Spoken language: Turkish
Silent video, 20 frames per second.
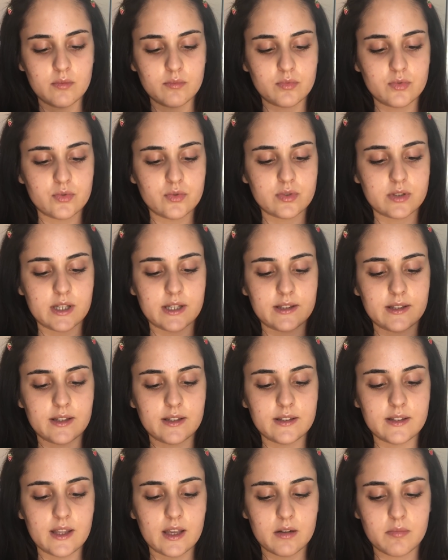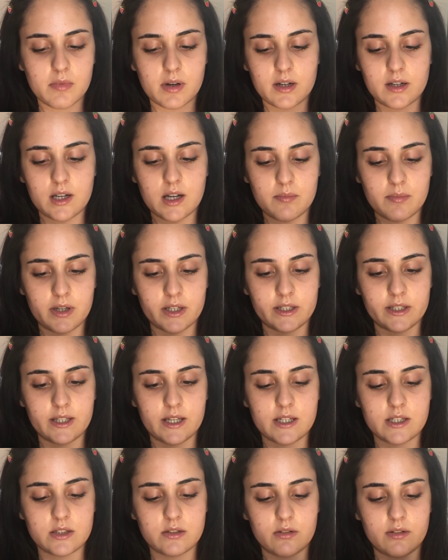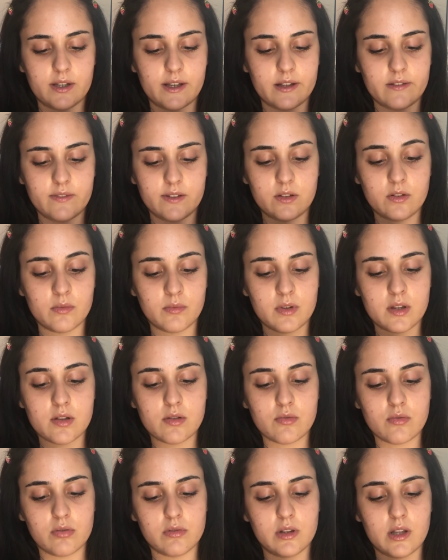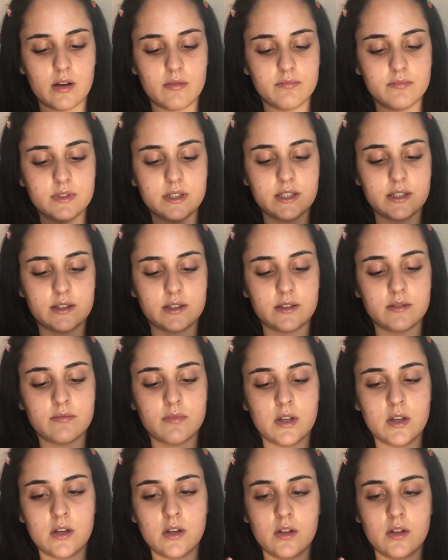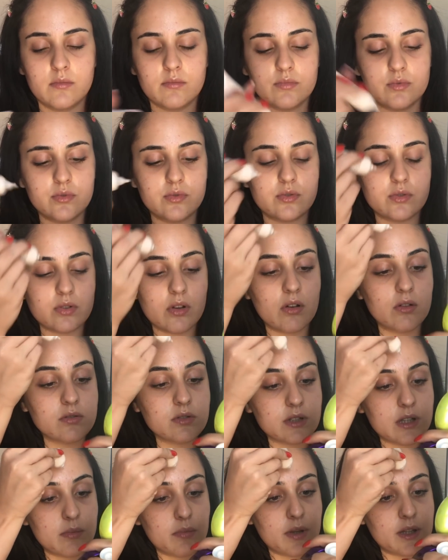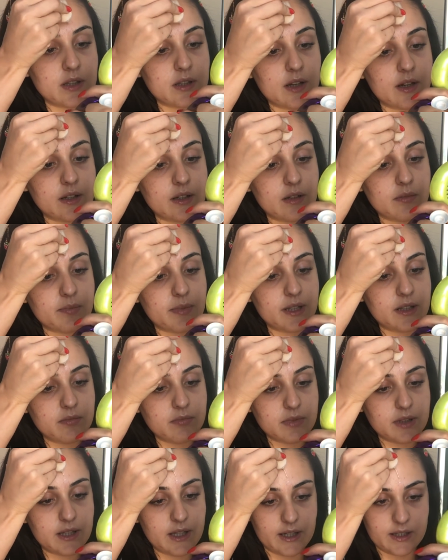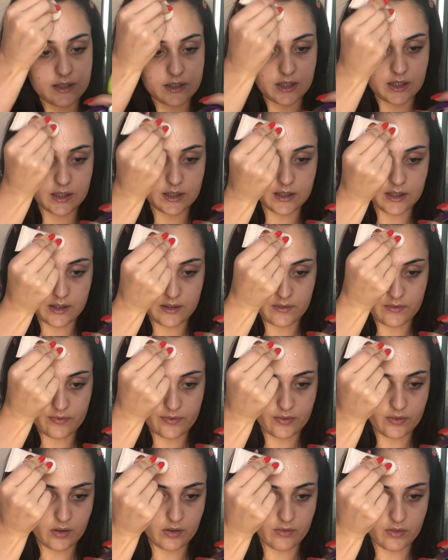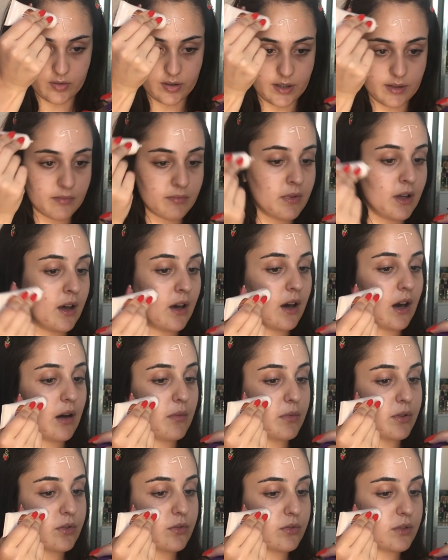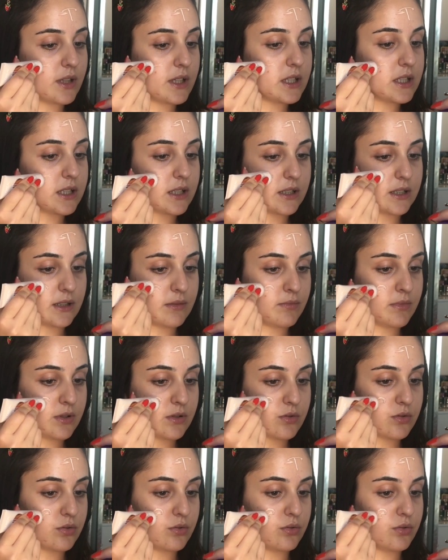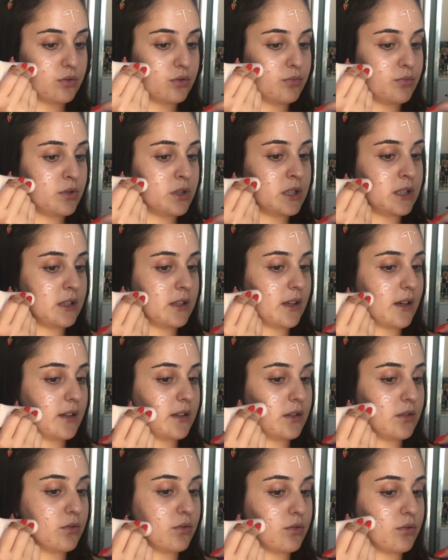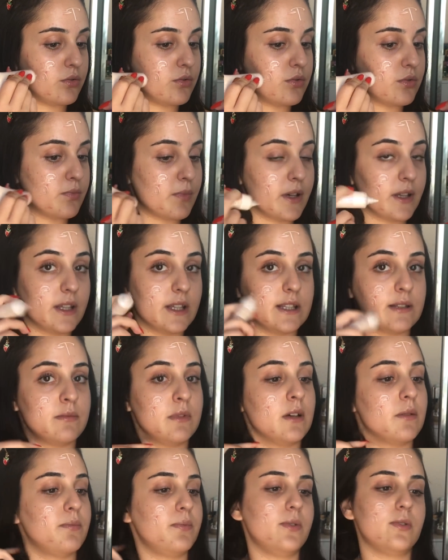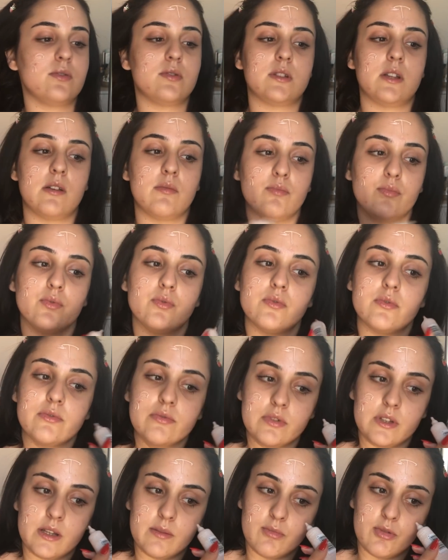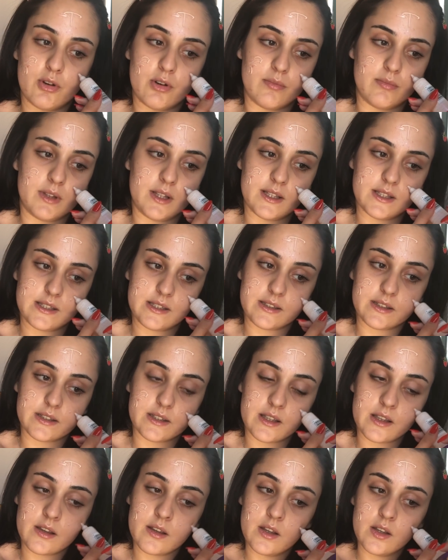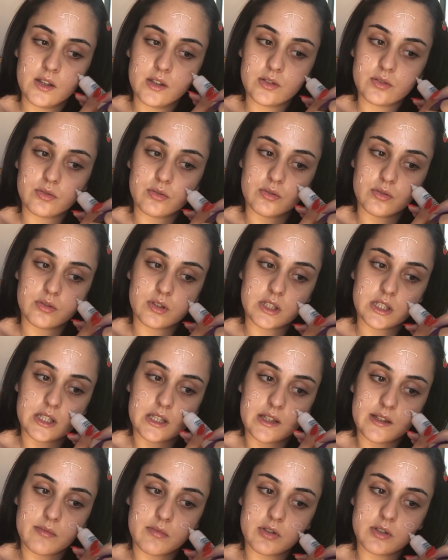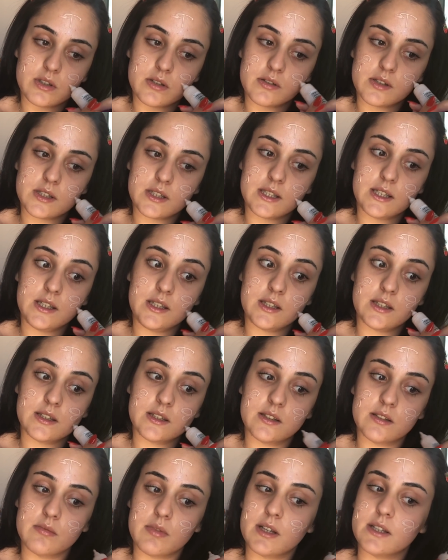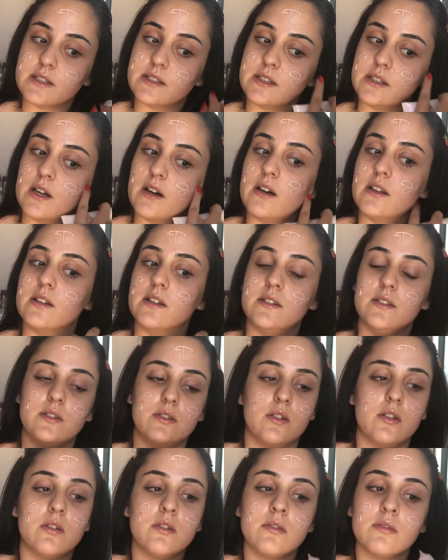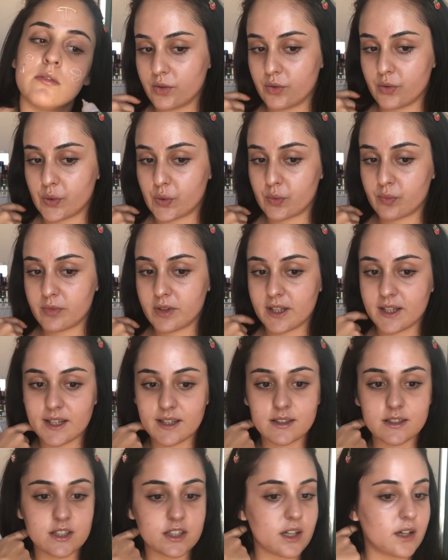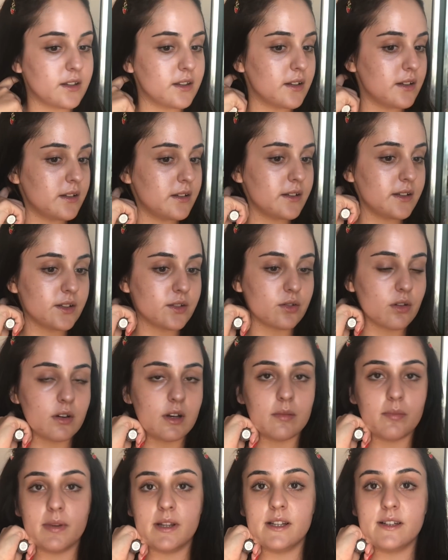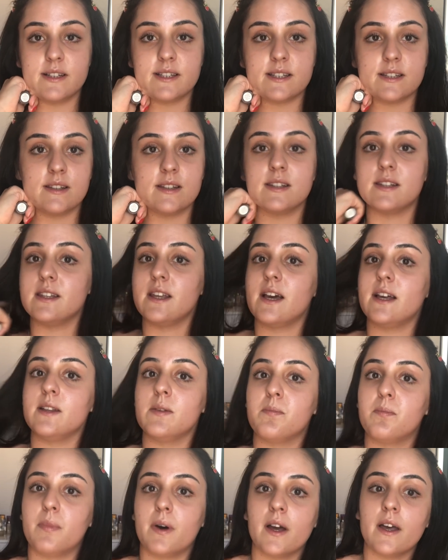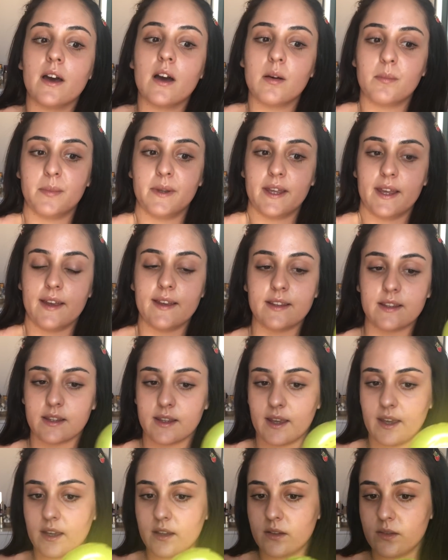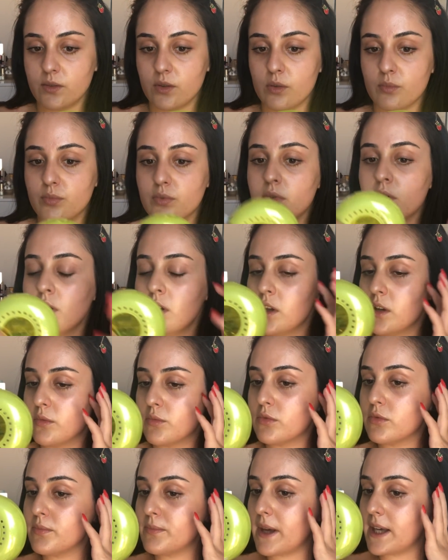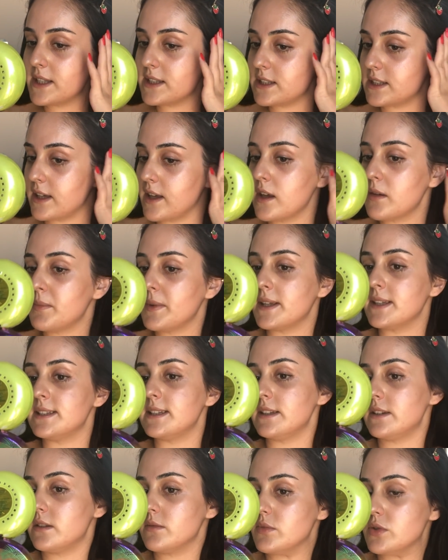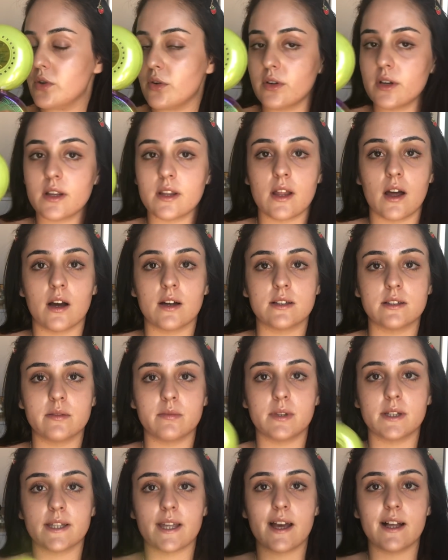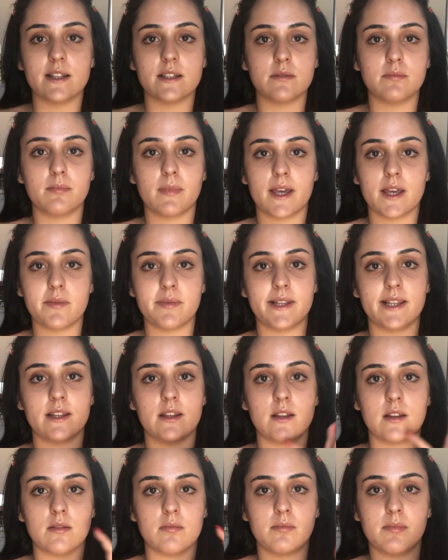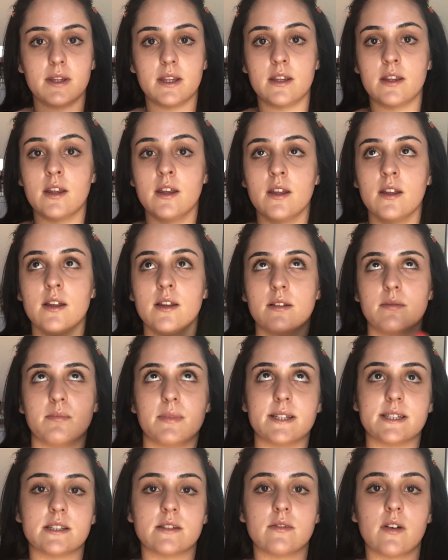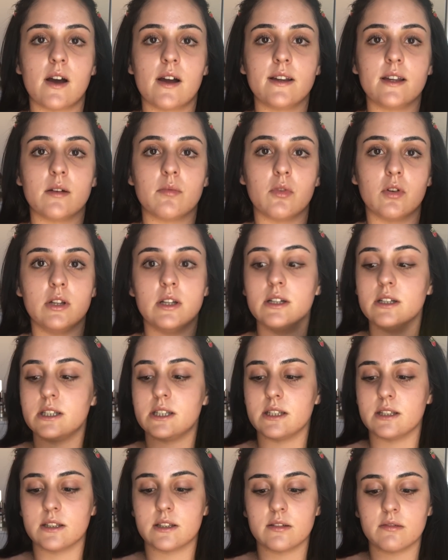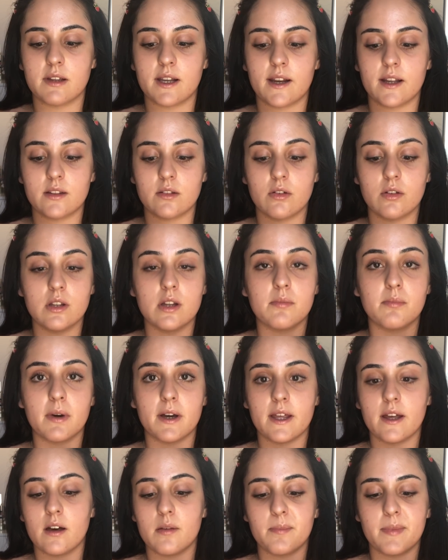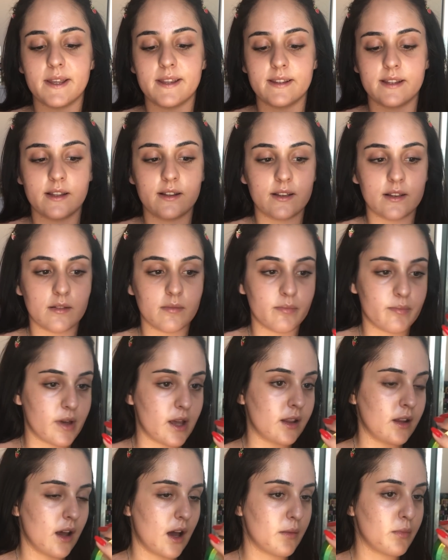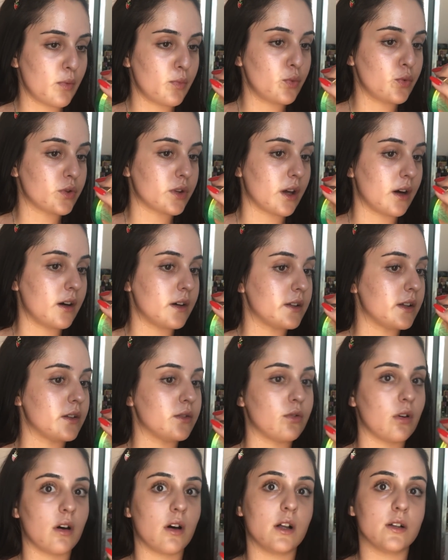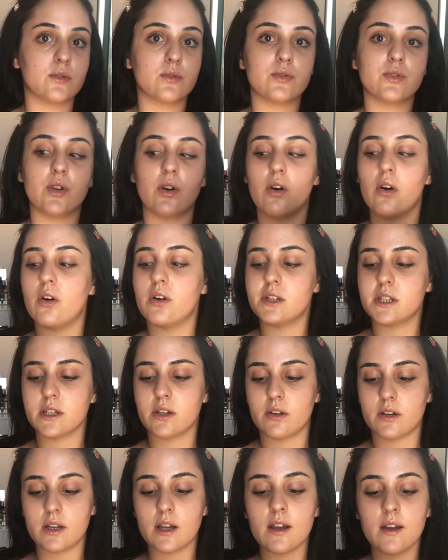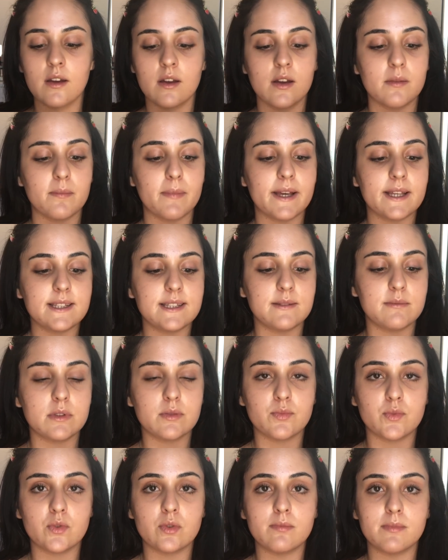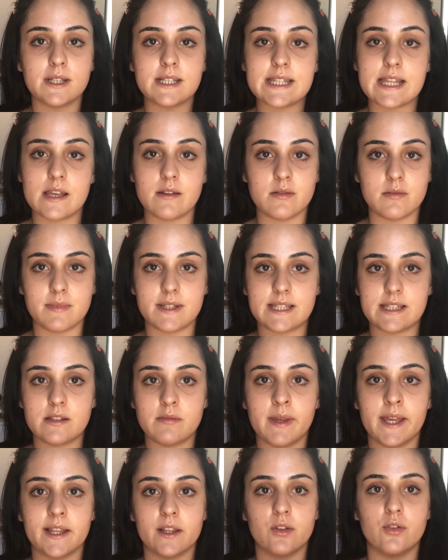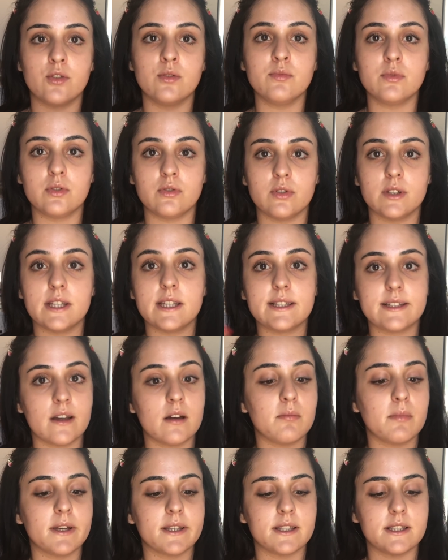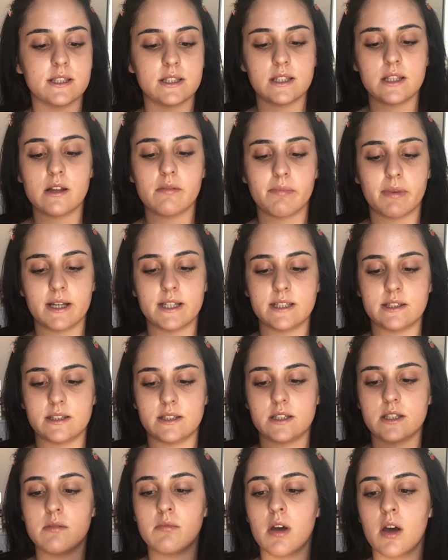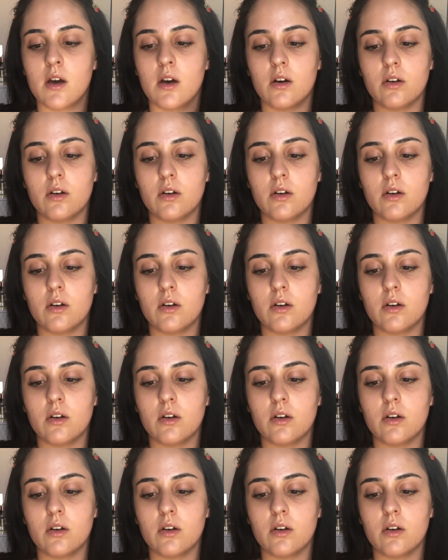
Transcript: Bunu zaten tek marka makyaj L'Oreal videomda kullanmıştım. Bu son zamanlarda benim gerçekten favorim. Ama güneş kremi sürdüğüm için yani gündüz makyajımı yapıyorsam bunu süremiyorum ne yazık ki. Çünkü cildim o zaman inanılmaz yağlanıyor. Yüzümdeki canlılığı görebilirsiniz. Yani bayağı bir etki ediyor bu. Bu ben şeye benzettim. Sonra aklıma geldi. Maybelline'in bir bazı var ya böyle ışıltı veren ona bayağı benzettim ben. Ama bu daha da doğal duruyor. Ona göre ben şimdi bunun biraz emilmesini bekliyorum. Çünkü ilk ten makyajıyla başlayacağım.